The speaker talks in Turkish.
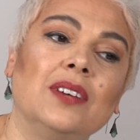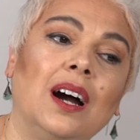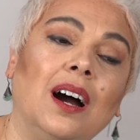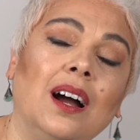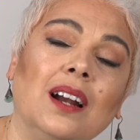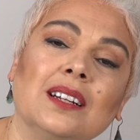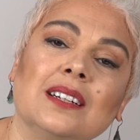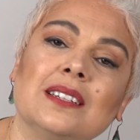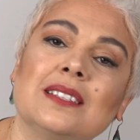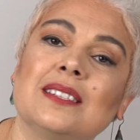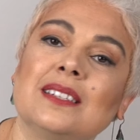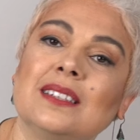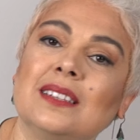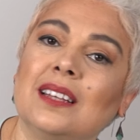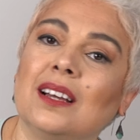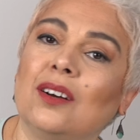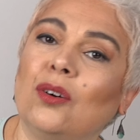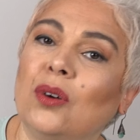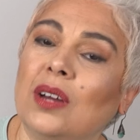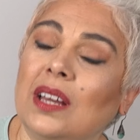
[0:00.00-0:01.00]
ve
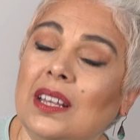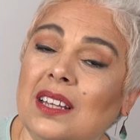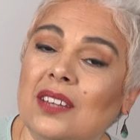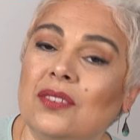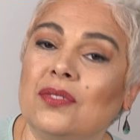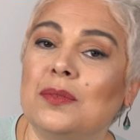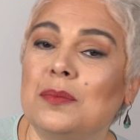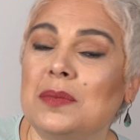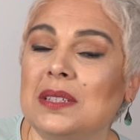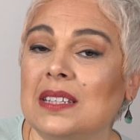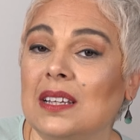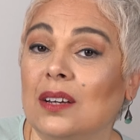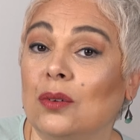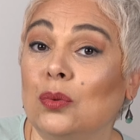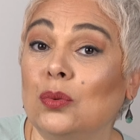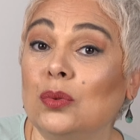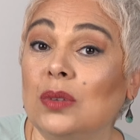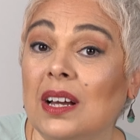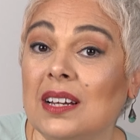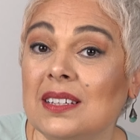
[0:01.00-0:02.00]
arkasında o hedefimize
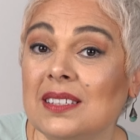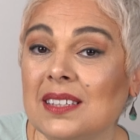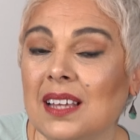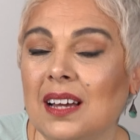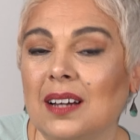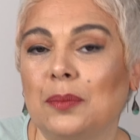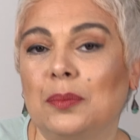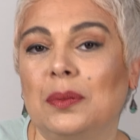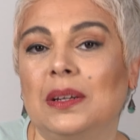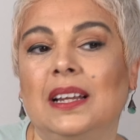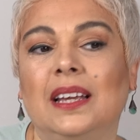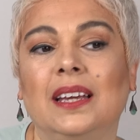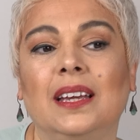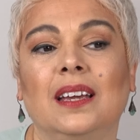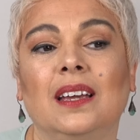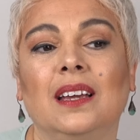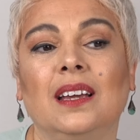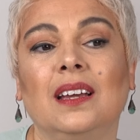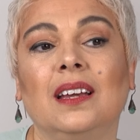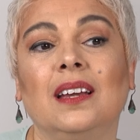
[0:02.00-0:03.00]
ulaşsak bile